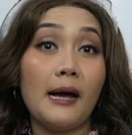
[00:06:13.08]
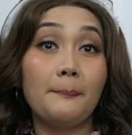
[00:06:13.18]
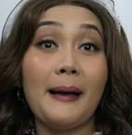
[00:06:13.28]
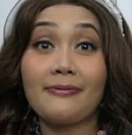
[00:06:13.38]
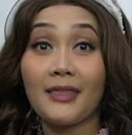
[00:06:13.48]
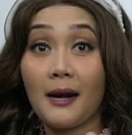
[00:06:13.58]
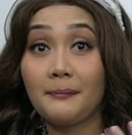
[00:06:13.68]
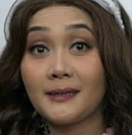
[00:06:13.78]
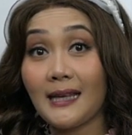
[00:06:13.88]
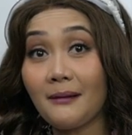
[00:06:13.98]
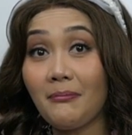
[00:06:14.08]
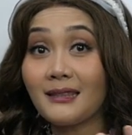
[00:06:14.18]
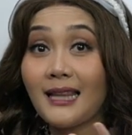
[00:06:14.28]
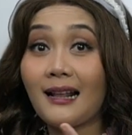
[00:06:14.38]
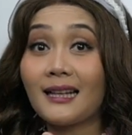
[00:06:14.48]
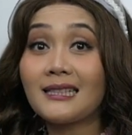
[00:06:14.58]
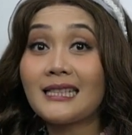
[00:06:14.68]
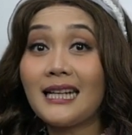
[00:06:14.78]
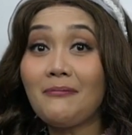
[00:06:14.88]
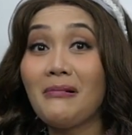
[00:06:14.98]
bantal besar, bantal
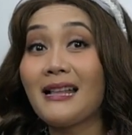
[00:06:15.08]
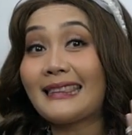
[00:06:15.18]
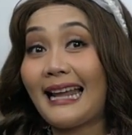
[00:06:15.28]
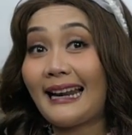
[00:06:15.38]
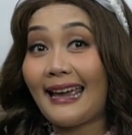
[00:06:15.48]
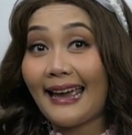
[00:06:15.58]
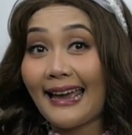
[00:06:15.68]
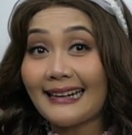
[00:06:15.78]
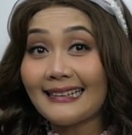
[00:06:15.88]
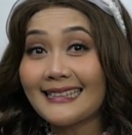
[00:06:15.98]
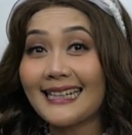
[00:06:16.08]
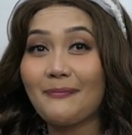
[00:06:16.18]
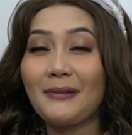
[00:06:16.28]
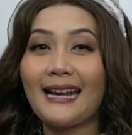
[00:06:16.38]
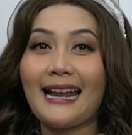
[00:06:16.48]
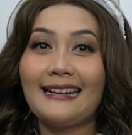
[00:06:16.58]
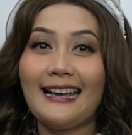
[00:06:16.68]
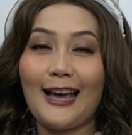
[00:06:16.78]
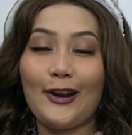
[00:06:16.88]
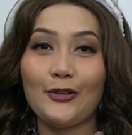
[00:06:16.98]
kecil, bantal leher. Jadi biar
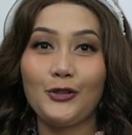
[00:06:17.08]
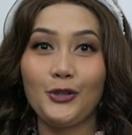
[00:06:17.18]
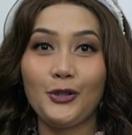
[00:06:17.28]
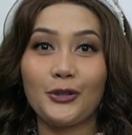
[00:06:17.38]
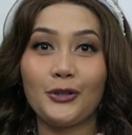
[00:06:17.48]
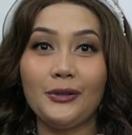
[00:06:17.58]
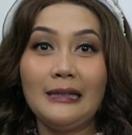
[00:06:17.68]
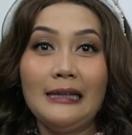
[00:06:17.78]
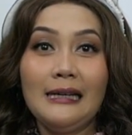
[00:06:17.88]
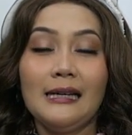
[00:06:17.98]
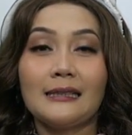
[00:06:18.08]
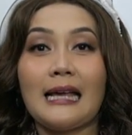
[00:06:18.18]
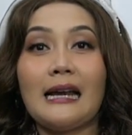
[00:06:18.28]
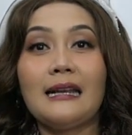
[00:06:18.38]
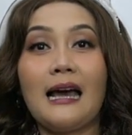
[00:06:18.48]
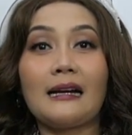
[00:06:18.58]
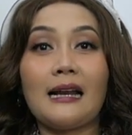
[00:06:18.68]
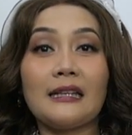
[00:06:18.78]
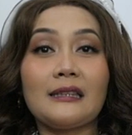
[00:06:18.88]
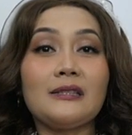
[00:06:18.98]
Anda kalau duduk tuh
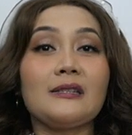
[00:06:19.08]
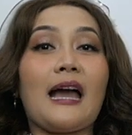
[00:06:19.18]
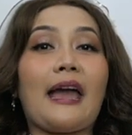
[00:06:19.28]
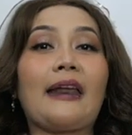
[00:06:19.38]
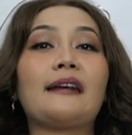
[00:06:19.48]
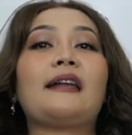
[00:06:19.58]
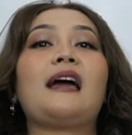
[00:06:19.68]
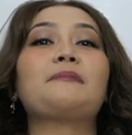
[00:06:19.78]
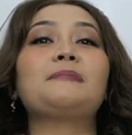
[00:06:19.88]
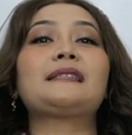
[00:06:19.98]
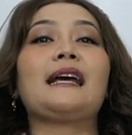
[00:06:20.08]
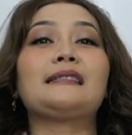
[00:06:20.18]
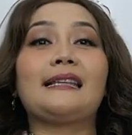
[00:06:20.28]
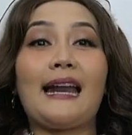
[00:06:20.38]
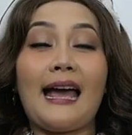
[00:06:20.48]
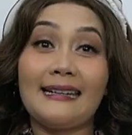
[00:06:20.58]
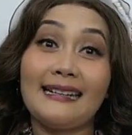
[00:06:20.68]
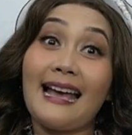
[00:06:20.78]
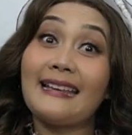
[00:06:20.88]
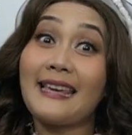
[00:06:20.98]
sandaran itu juga enak, bisa istirahat
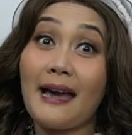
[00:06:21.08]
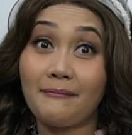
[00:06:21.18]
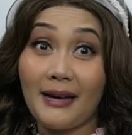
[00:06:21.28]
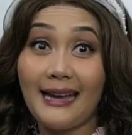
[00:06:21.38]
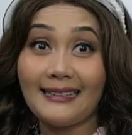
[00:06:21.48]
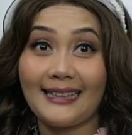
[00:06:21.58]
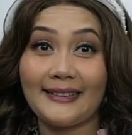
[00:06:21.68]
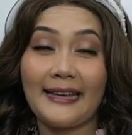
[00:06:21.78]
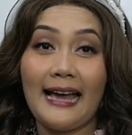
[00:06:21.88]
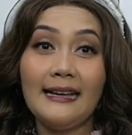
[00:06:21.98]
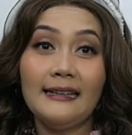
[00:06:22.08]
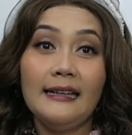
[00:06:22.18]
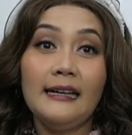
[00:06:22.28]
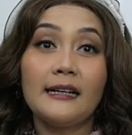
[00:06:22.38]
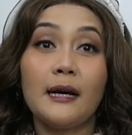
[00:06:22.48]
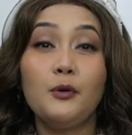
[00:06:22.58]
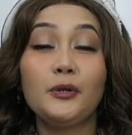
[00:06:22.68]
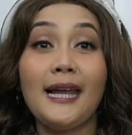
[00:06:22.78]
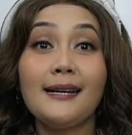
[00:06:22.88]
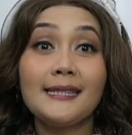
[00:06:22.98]
dengan nyaman gitu ya.
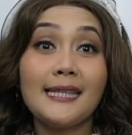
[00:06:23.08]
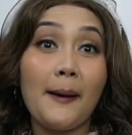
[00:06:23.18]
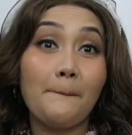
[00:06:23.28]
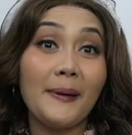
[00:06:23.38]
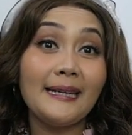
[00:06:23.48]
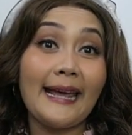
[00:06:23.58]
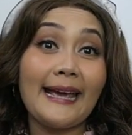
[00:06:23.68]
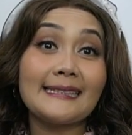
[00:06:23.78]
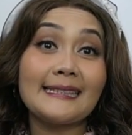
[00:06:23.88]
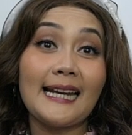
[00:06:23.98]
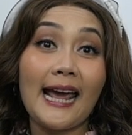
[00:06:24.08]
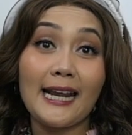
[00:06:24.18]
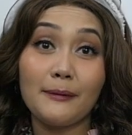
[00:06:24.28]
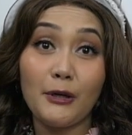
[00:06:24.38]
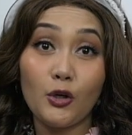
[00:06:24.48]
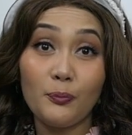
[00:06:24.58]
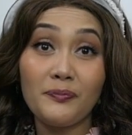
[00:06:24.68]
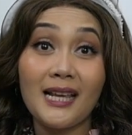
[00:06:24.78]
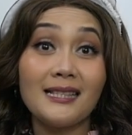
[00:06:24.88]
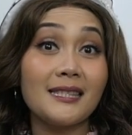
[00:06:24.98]
Kemudian siapin ekstra air
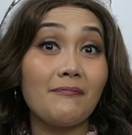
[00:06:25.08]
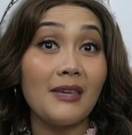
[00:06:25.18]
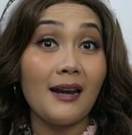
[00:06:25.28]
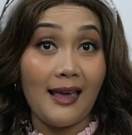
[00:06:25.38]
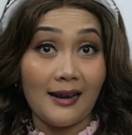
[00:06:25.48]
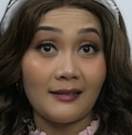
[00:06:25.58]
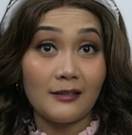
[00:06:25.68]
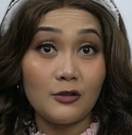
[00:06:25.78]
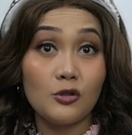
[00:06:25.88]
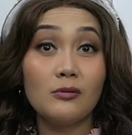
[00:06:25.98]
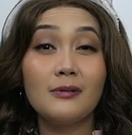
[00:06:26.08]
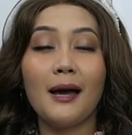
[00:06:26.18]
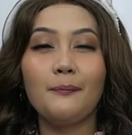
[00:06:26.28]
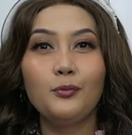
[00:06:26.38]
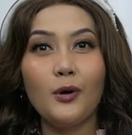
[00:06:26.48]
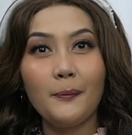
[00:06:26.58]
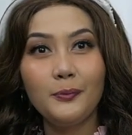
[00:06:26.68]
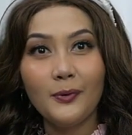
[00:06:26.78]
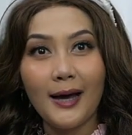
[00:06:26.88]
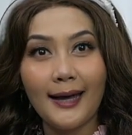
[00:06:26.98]
minum dan cemilan, juga
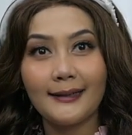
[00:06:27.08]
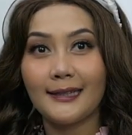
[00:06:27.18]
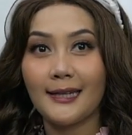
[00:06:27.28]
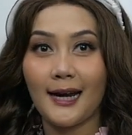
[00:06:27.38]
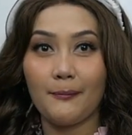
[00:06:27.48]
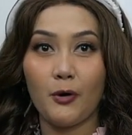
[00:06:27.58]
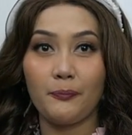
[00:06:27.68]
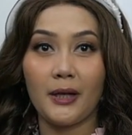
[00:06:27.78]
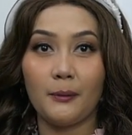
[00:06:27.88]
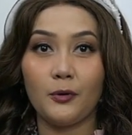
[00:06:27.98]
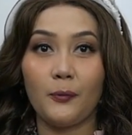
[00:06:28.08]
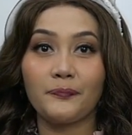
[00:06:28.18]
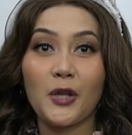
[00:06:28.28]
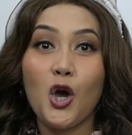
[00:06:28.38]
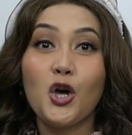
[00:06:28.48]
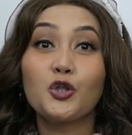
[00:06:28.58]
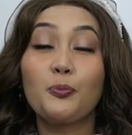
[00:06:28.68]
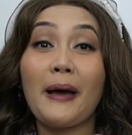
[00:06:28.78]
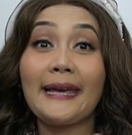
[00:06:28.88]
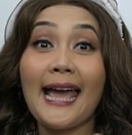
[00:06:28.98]
buah-buahan di dalam mobilmu
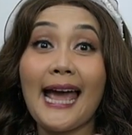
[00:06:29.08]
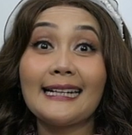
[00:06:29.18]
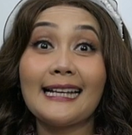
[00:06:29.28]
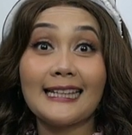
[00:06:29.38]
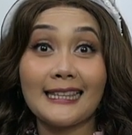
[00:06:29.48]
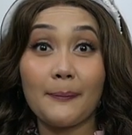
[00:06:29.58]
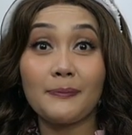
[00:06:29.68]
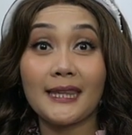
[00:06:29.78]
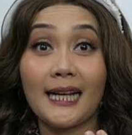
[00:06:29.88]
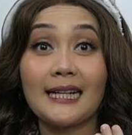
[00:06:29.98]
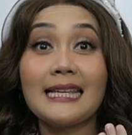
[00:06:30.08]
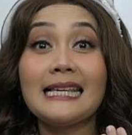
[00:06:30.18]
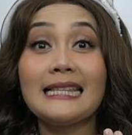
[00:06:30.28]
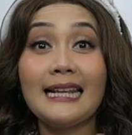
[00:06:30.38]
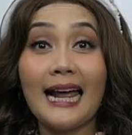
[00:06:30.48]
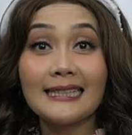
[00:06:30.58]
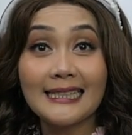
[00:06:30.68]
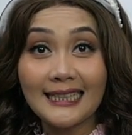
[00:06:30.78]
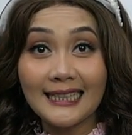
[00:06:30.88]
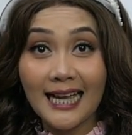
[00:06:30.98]
supaya Anda tetap
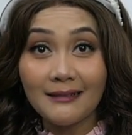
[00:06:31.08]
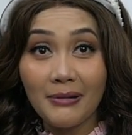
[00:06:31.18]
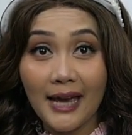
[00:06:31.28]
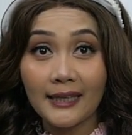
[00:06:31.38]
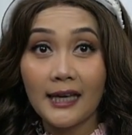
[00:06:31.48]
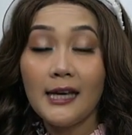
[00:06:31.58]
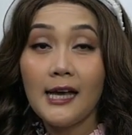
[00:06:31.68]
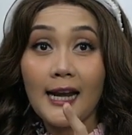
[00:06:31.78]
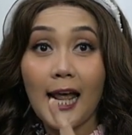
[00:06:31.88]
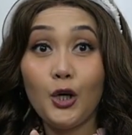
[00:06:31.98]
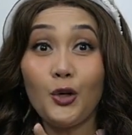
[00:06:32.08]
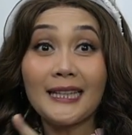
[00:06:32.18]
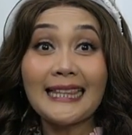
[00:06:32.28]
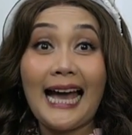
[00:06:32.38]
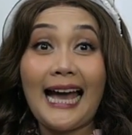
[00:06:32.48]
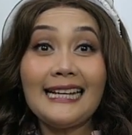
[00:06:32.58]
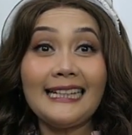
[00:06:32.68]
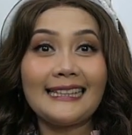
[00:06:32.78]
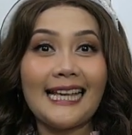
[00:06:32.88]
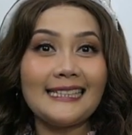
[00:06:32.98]
terhidrasi dengan baik. Lalu letakkan
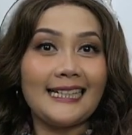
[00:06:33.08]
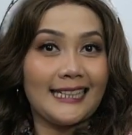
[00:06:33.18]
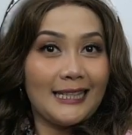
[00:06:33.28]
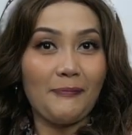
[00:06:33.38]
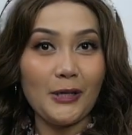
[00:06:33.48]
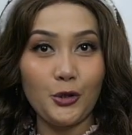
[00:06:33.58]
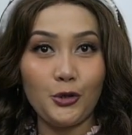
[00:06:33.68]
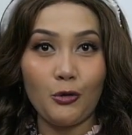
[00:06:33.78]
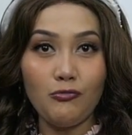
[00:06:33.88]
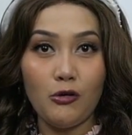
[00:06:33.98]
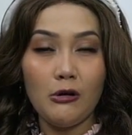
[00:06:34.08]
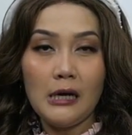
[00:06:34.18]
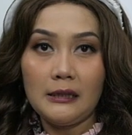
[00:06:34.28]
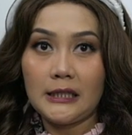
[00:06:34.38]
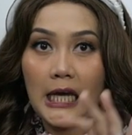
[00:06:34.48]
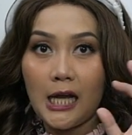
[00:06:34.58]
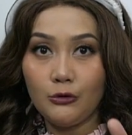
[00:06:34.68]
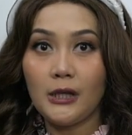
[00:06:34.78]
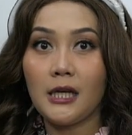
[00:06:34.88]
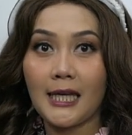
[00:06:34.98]
di tas dekat tempat dudukmu.
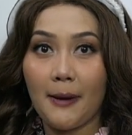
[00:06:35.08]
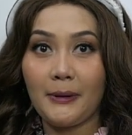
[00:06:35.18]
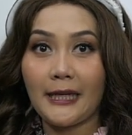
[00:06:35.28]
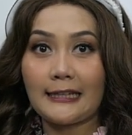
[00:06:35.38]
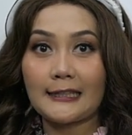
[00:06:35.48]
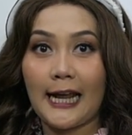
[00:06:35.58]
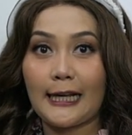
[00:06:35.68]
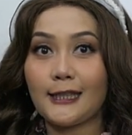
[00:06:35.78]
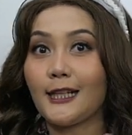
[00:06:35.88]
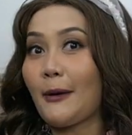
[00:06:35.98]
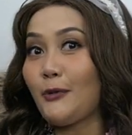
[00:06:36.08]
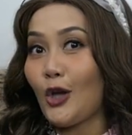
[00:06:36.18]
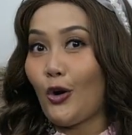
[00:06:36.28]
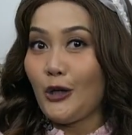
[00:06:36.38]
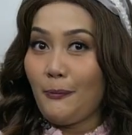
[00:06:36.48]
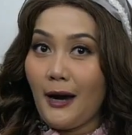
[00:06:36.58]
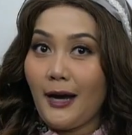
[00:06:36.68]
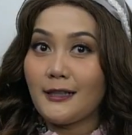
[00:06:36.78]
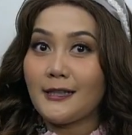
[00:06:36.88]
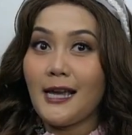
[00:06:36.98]
Jangan udah nyiapin ekstra-ekstra tapi taruh di
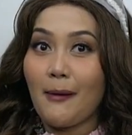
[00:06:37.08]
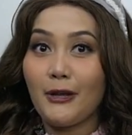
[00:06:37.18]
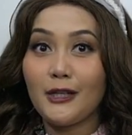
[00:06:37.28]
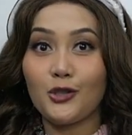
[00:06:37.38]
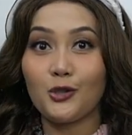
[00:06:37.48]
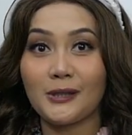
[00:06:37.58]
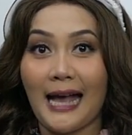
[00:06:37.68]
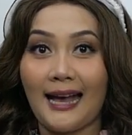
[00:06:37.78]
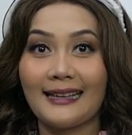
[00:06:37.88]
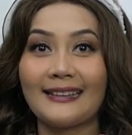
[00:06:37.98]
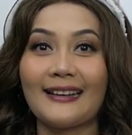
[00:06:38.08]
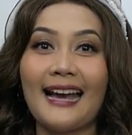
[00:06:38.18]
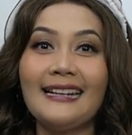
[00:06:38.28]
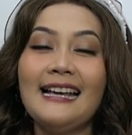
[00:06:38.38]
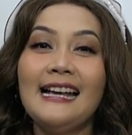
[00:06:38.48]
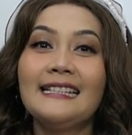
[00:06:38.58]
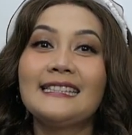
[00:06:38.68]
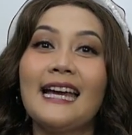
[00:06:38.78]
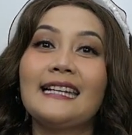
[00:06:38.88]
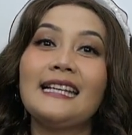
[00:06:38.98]
bagasi ngambilnya susah gitu kan.
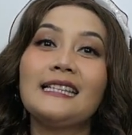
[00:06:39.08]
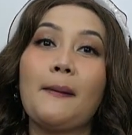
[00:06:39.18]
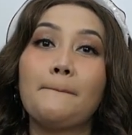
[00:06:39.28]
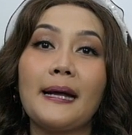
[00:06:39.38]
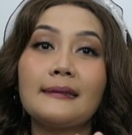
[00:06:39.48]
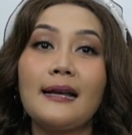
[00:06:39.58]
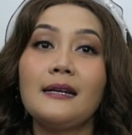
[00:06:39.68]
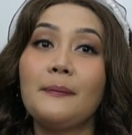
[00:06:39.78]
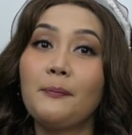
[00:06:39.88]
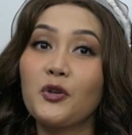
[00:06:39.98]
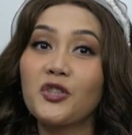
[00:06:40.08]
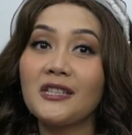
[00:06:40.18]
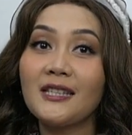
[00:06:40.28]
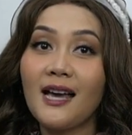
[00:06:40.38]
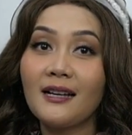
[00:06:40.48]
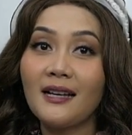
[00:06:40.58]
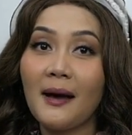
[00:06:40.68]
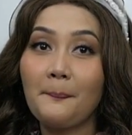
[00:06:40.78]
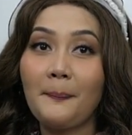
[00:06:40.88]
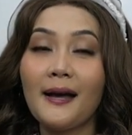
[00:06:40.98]
Jadi tempatkan di posisi yang
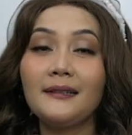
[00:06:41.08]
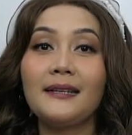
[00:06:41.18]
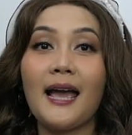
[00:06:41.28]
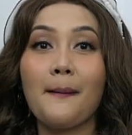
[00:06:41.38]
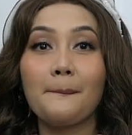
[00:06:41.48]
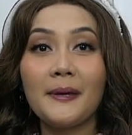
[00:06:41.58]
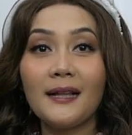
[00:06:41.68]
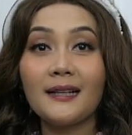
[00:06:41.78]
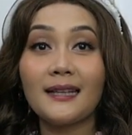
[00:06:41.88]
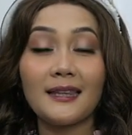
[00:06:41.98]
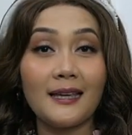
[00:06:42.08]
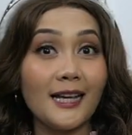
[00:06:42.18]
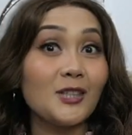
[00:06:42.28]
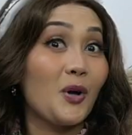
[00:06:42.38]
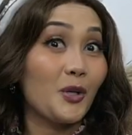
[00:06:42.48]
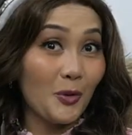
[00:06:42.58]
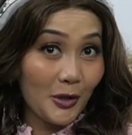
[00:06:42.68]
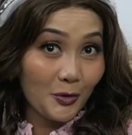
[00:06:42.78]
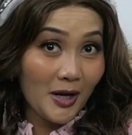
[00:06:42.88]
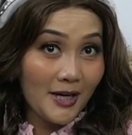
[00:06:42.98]
gampang diambil ketika
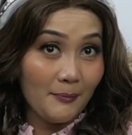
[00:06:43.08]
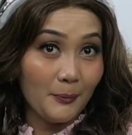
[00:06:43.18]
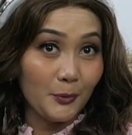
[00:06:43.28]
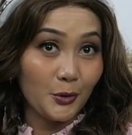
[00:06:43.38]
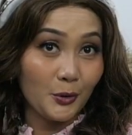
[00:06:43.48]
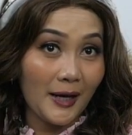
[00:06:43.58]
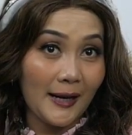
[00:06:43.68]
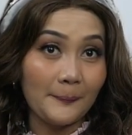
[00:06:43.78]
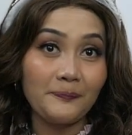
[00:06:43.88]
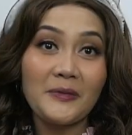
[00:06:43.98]
sewaktu-waktu Anda membutuhkan.